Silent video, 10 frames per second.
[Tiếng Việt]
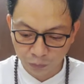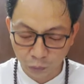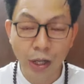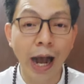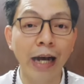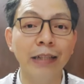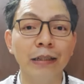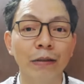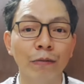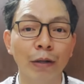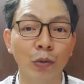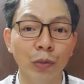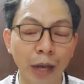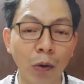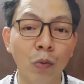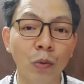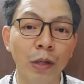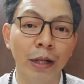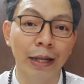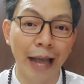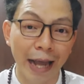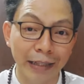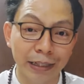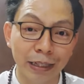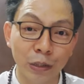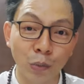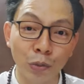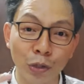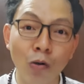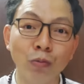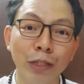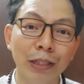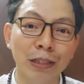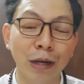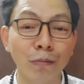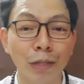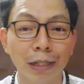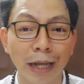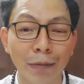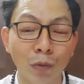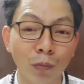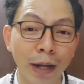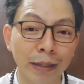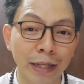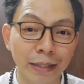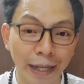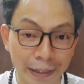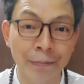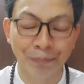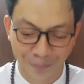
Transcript: tuổi Hợi và tuổi Dậu là những cái tuổi tốt nhất trong cái ngày mùng 3 Tết này.